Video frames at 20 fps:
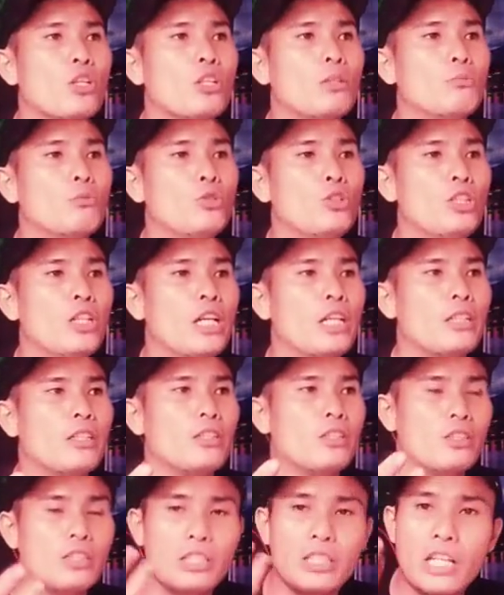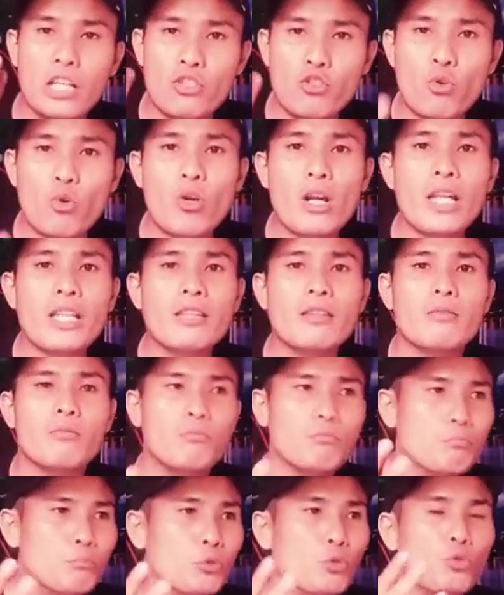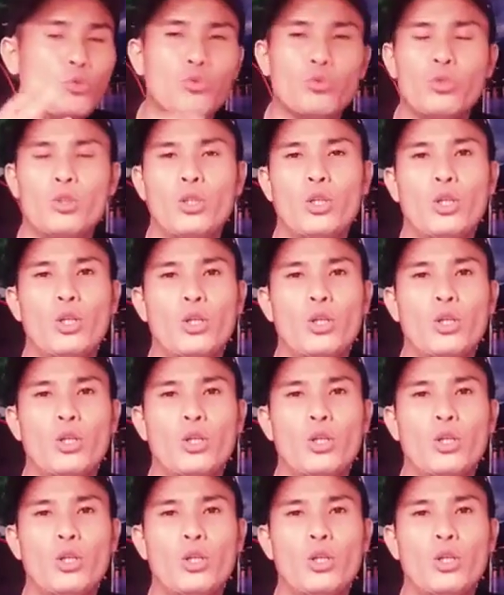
Kemudian tidak sholat, bunuh.